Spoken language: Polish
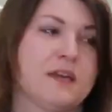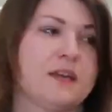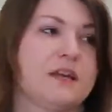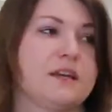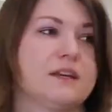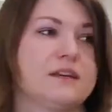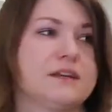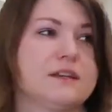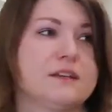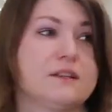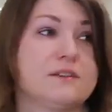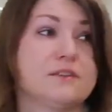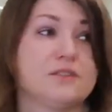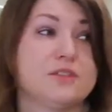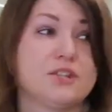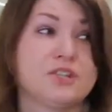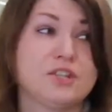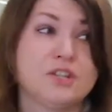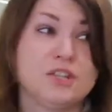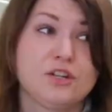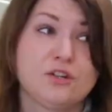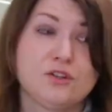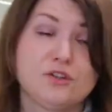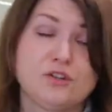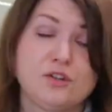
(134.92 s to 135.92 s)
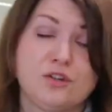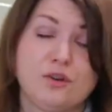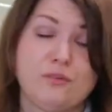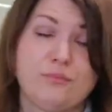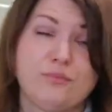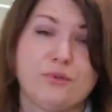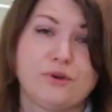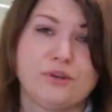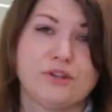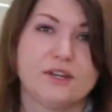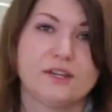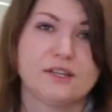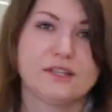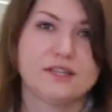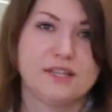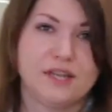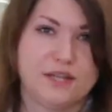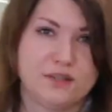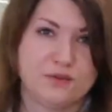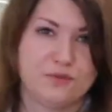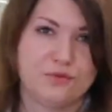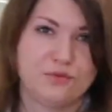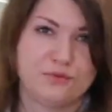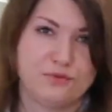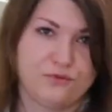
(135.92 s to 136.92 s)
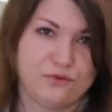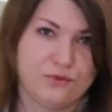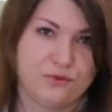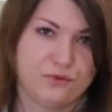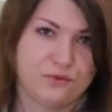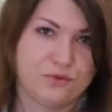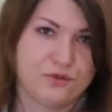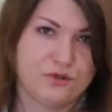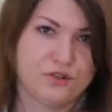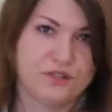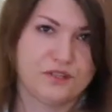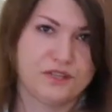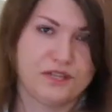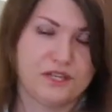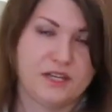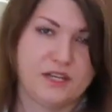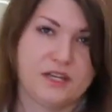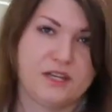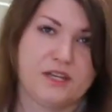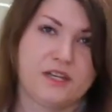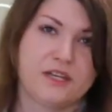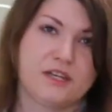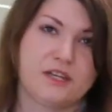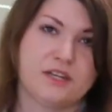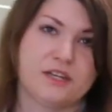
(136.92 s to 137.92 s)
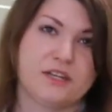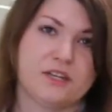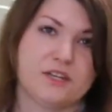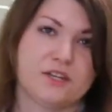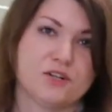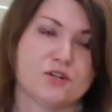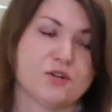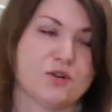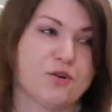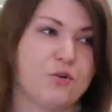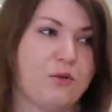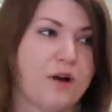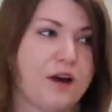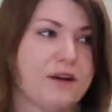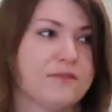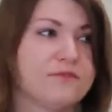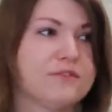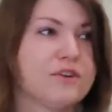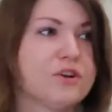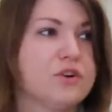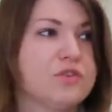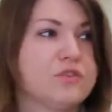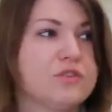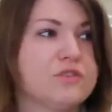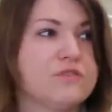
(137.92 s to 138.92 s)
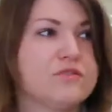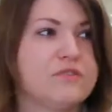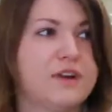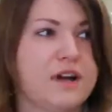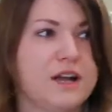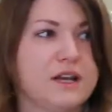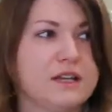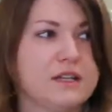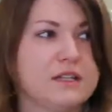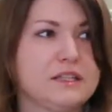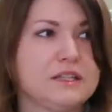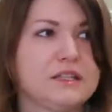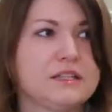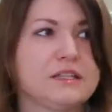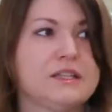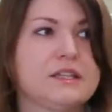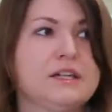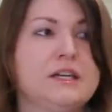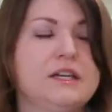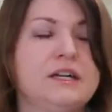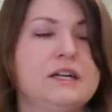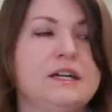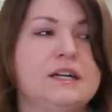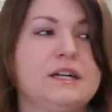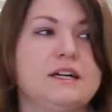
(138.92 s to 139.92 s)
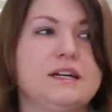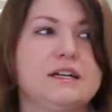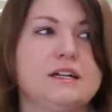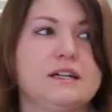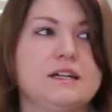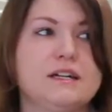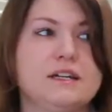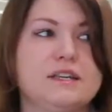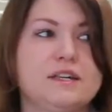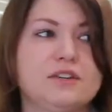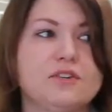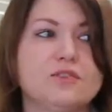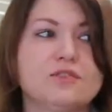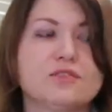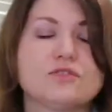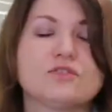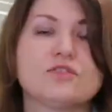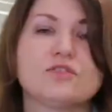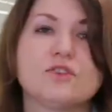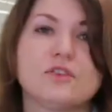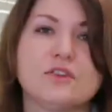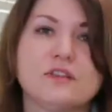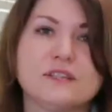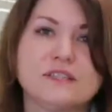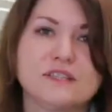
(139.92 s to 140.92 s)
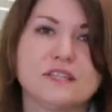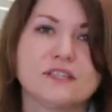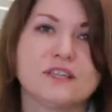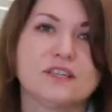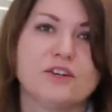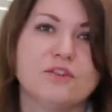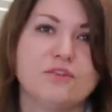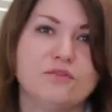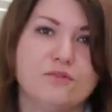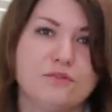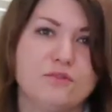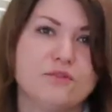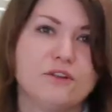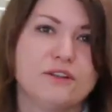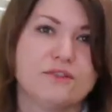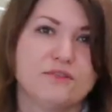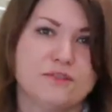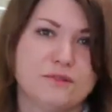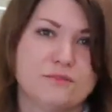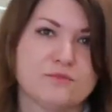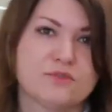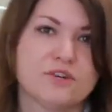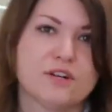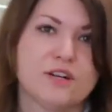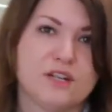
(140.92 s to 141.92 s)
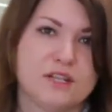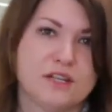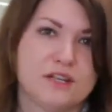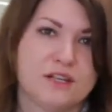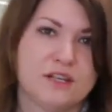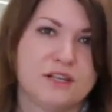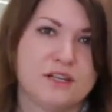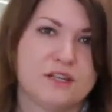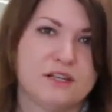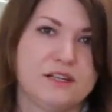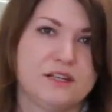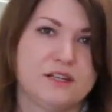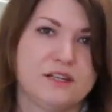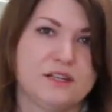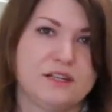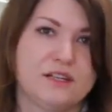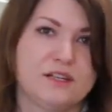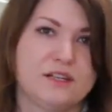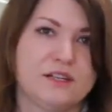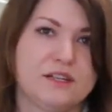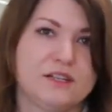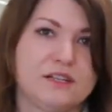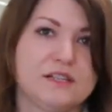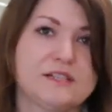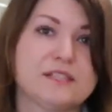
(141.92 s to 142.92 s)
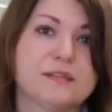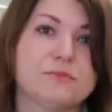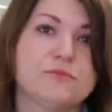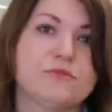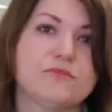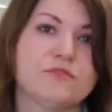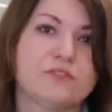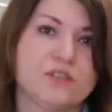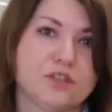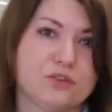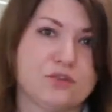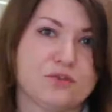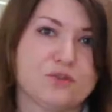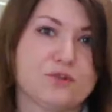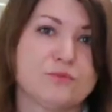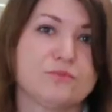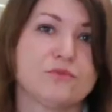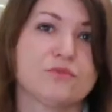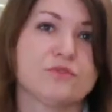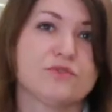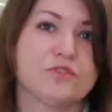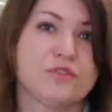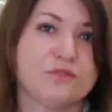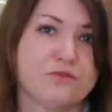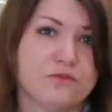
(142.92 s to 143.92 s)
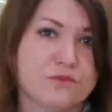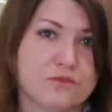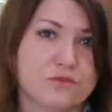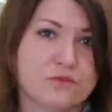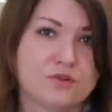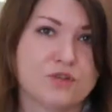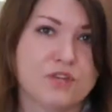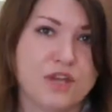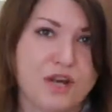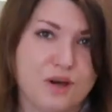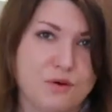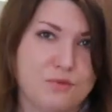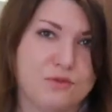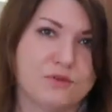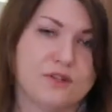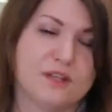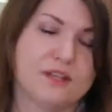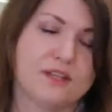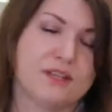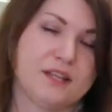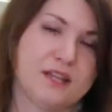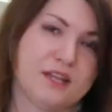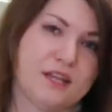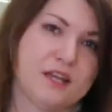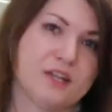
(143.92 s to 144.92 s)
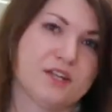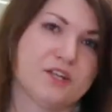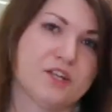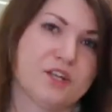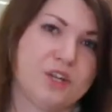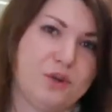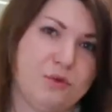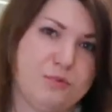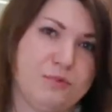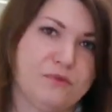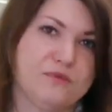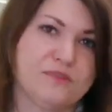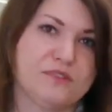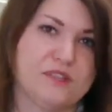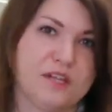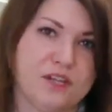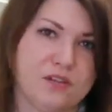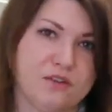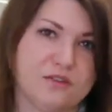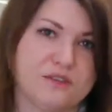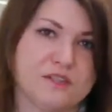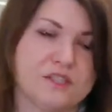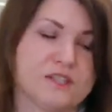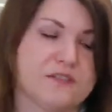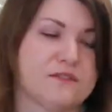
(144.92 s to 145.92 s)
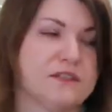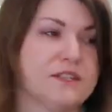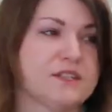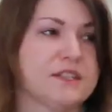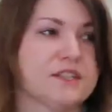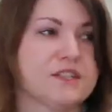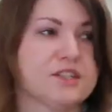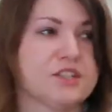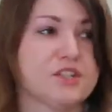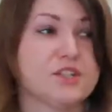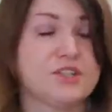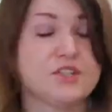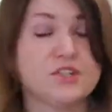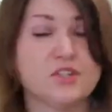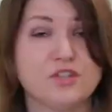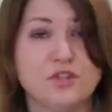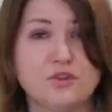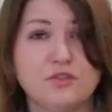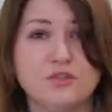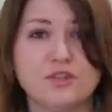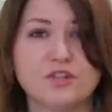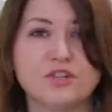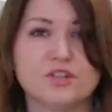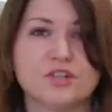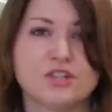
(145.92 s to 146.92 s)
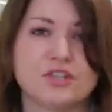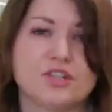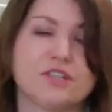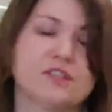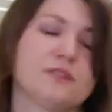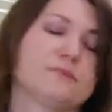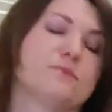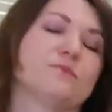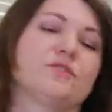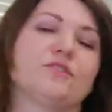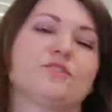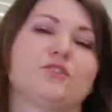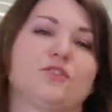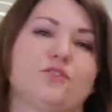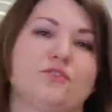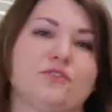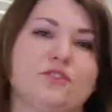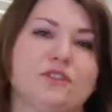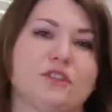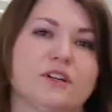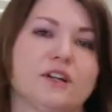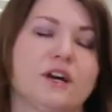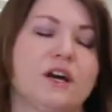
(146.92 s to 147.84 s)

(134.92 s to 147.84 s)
E, jeżeli chodzi o projektantów, którzy te e, szkła wykonywali e, i o to, co jest takiego w ogóle w tym szkle niesamowitego, czym ono się wyróżniało na tle szkieł powstających w latach 60. czy 70.